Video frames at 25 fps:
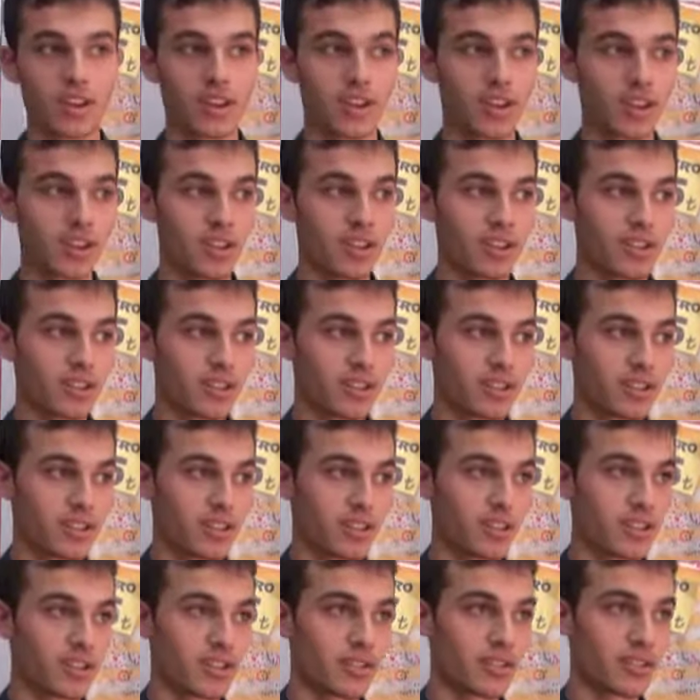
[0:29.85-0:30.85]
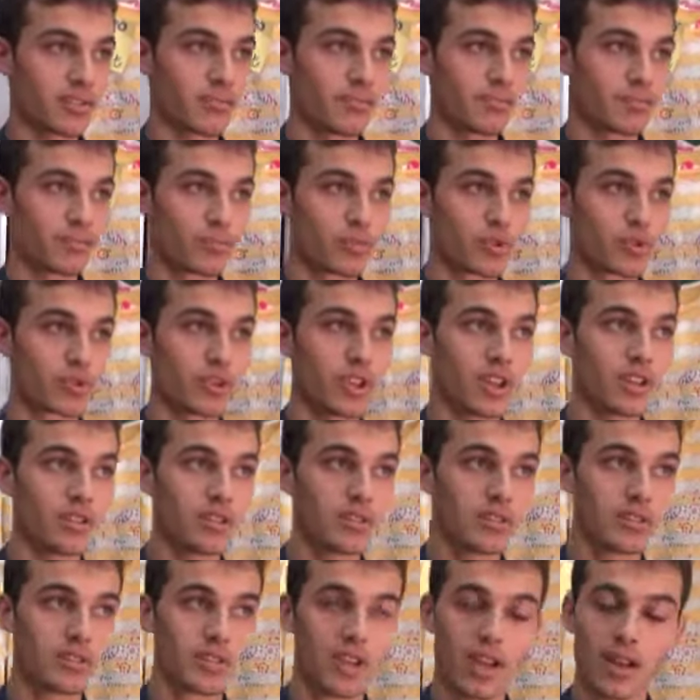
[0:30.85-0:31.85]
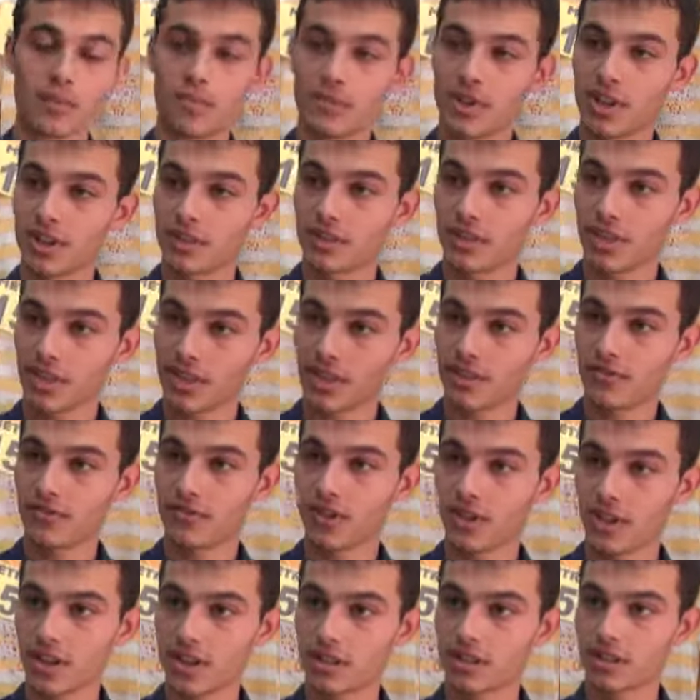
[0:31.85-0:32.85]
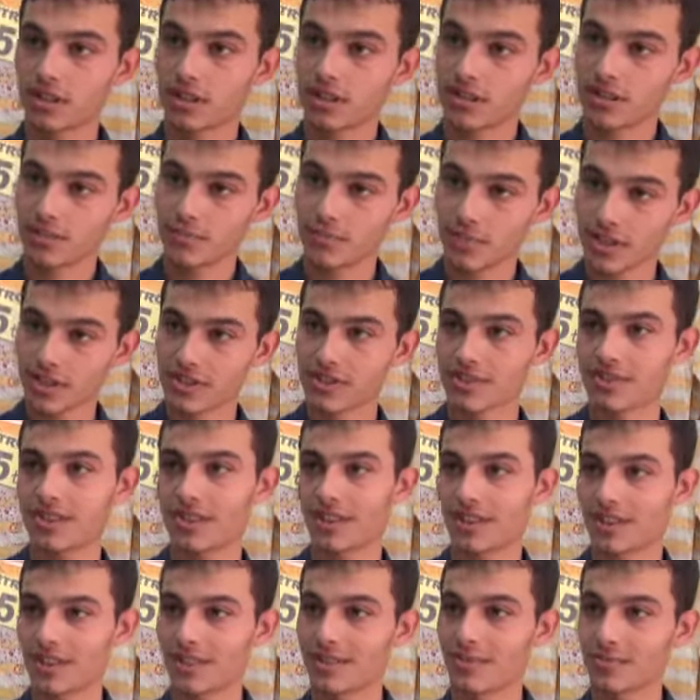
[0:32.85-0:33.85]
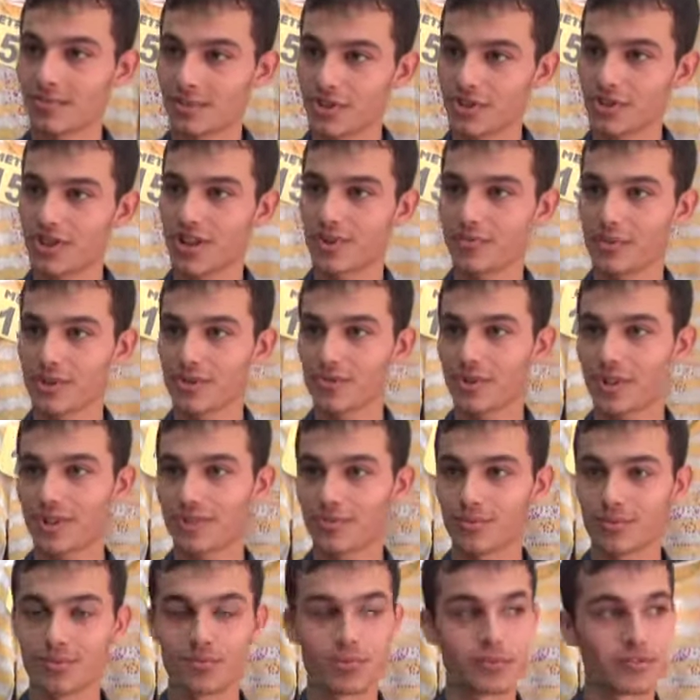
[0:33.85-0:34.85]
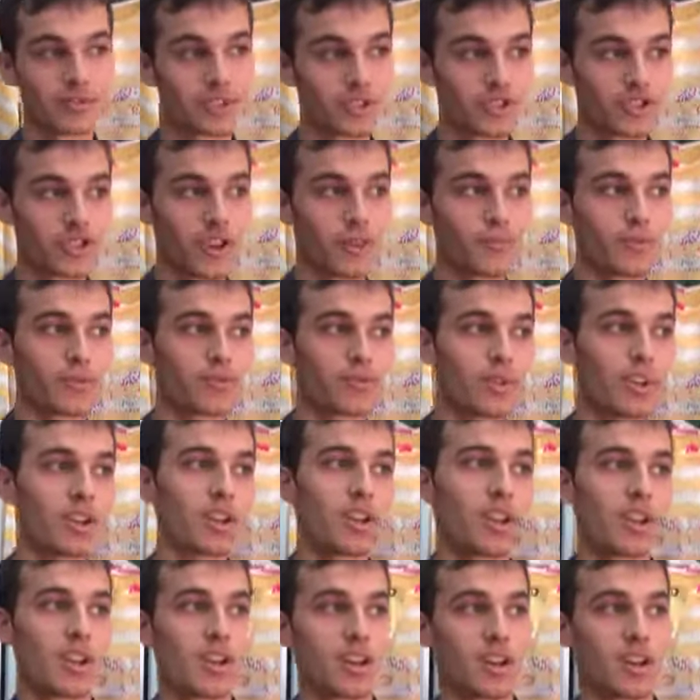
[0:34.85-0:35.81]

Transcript: Yani e, buradan emniyette falan e, basına bir şeyimiz var, bir ricamız var.